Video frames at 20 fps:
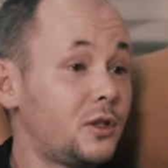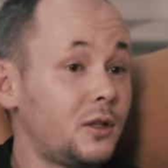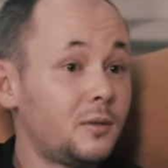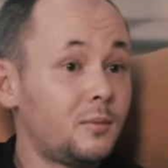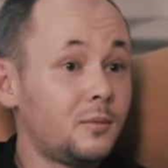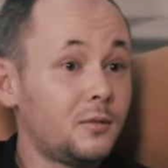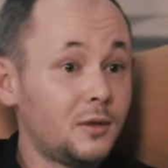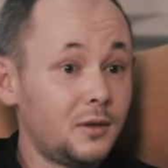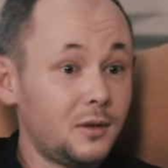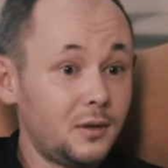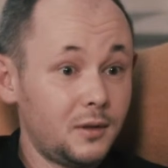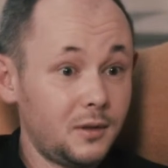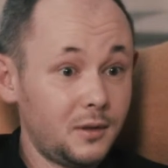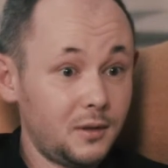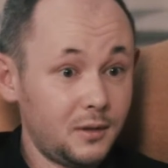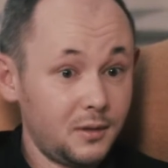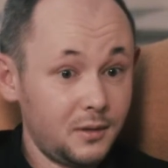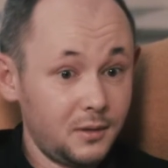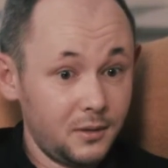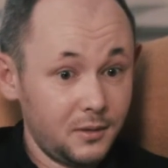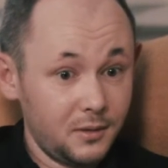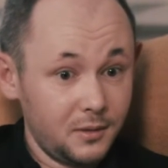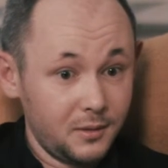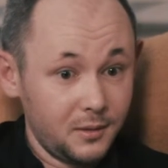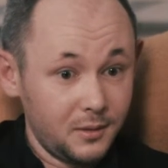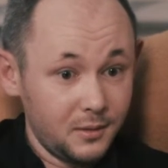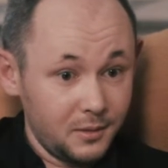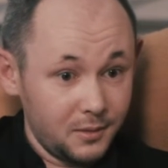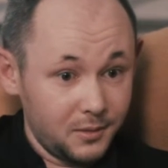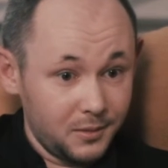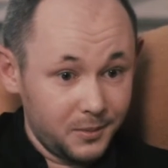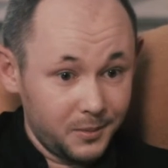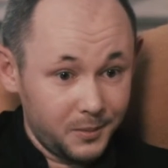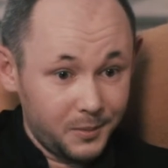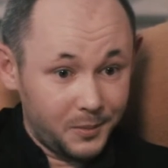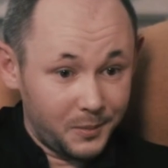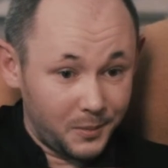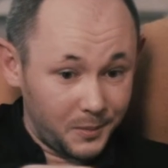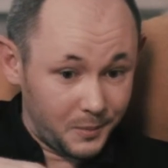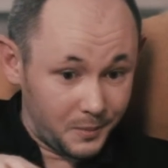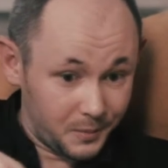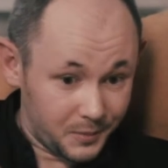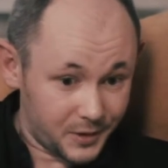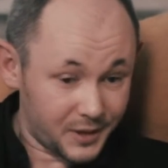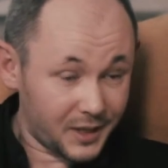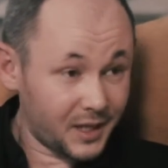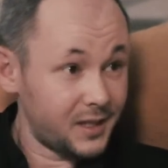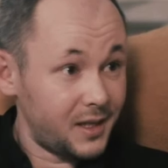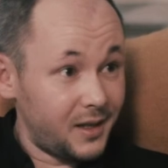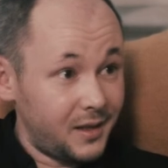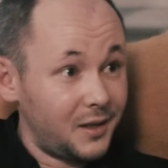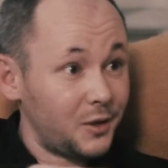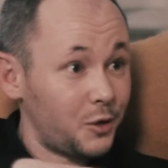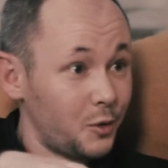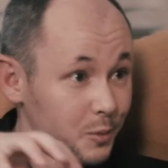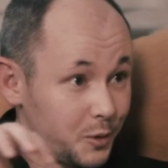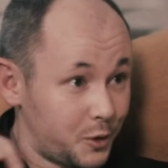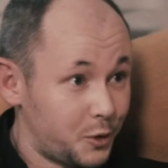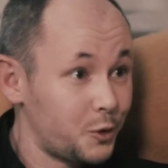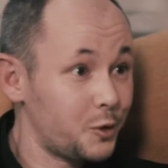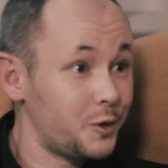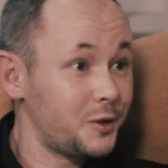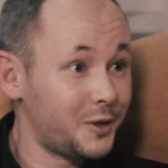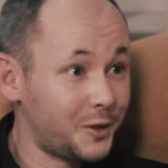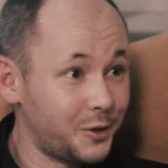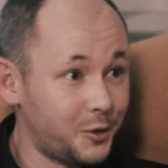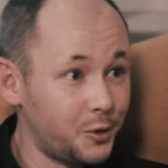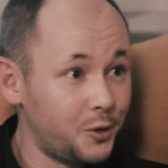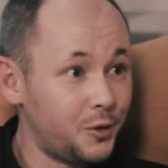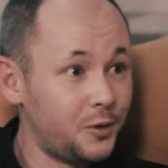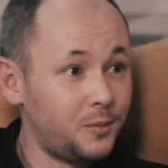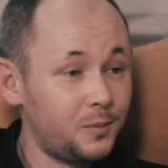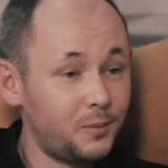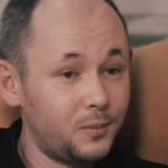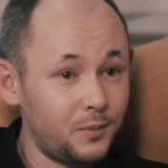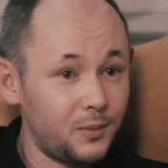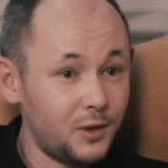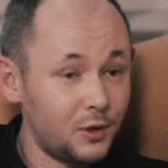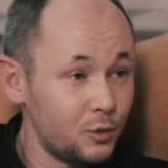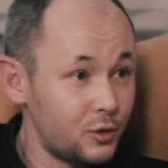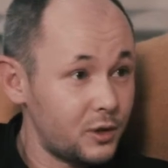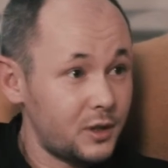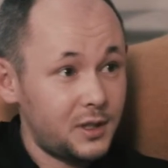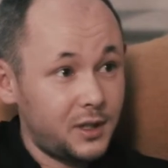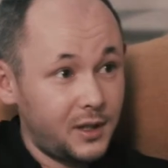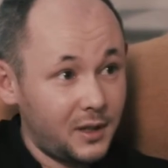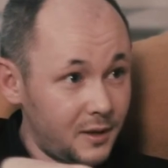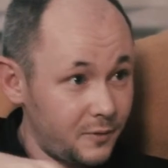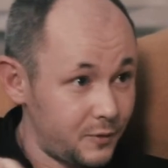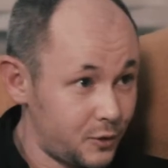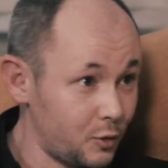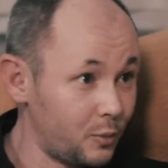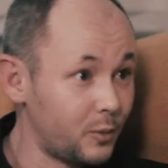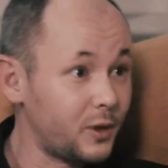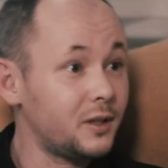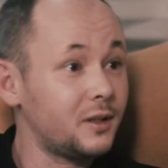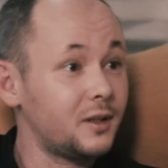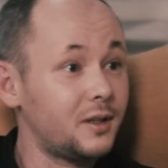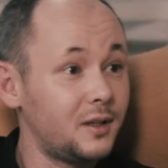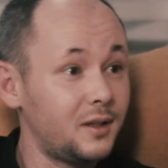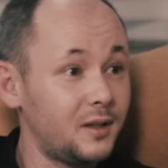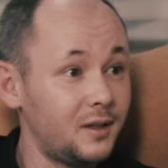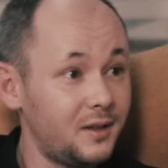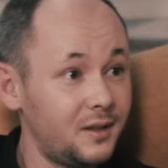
чем э, сказать о том, кто есть кто, могу сказать о всем рынке.